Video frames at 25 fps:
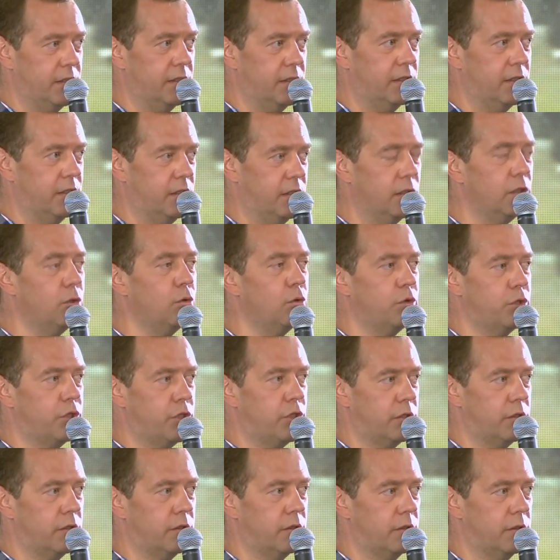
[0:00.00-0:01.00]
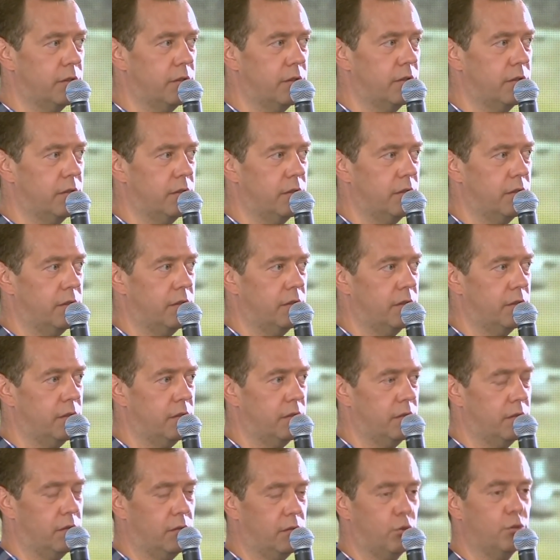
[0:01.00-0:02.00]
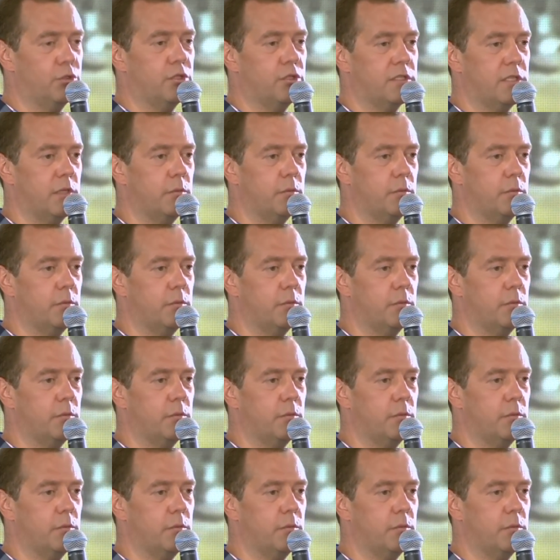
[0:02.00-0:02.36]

и лучше. А, тот же самый